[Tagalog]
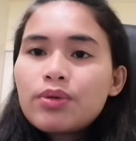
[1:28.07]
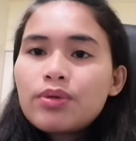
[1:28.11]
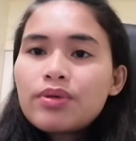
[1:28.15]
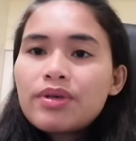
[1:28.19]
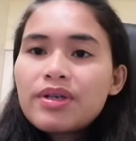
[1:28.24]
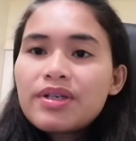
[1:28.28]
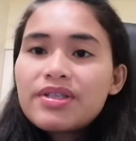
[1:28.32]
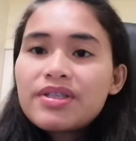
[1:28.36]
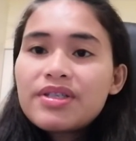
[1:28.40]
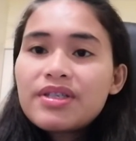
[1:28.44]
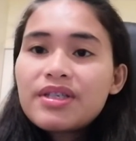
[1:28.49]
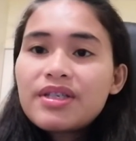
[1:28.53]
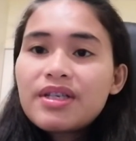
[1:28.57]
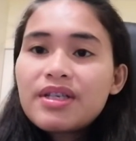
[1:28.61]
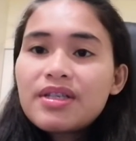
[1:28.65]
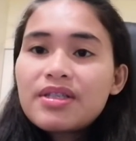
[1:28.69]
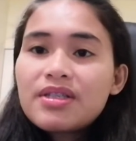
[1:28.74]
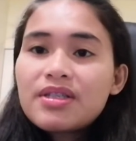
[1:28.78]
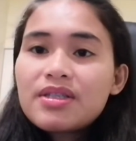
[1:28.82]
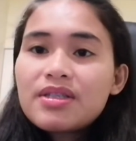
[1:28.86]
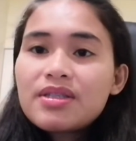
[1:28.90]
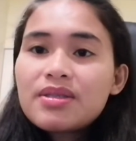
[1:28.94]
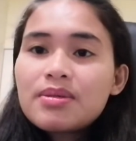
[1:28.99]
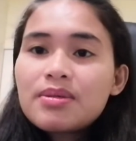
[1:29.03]

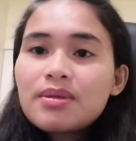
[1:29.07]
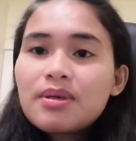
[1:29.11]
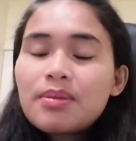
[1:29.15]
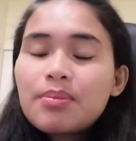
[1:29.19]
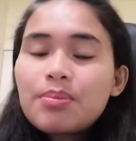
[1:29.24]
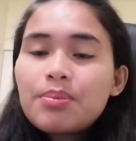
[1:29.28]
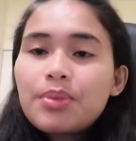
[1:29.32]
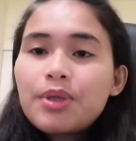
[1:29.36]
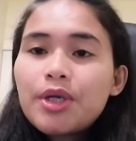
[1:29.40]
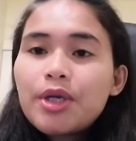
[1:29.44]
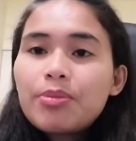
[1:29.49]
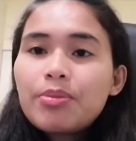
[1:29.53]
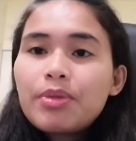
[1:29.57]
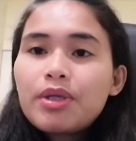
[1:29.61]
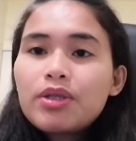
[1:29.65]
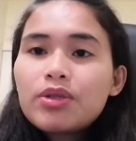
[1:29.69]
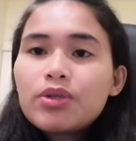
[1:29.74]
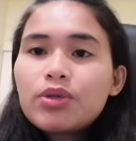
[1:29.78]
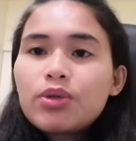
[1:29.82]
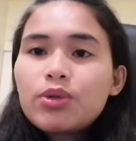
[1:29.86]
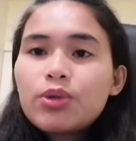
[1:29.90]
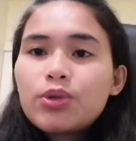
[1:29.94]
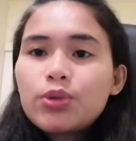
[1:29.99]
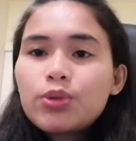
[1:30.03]
residence permit
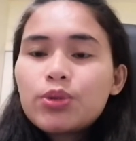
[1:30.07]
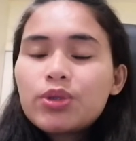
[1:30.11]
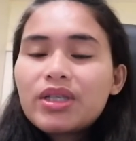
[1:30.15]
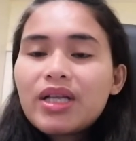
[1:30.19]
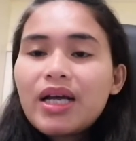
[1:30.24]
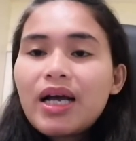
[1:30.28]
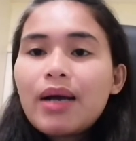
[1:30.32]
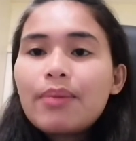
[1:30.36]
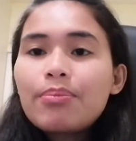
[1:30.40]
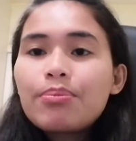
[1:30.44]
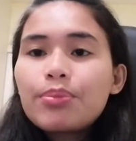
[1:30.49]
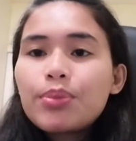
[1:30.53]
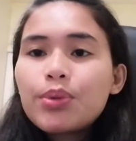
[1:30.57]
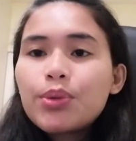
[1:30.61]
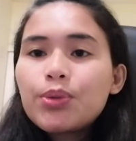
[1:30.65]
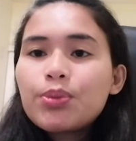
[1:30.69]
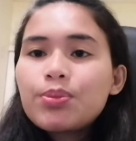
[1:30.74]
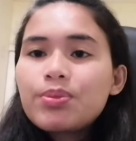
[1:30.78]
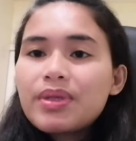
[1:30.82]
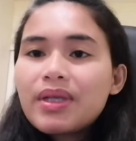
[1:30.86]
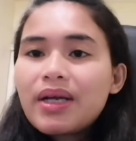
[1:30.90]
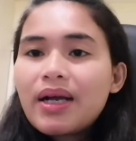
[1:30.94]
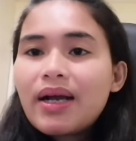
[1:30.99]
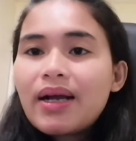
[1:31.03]
ko nung na-approve
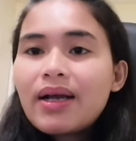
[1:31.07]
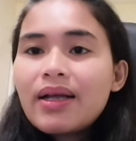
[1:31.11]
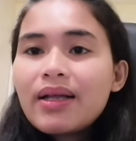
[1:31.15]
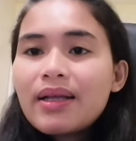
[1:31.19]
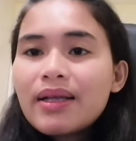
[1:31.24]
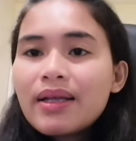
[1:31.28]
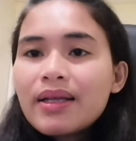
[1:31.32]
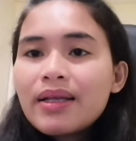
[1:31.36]
na,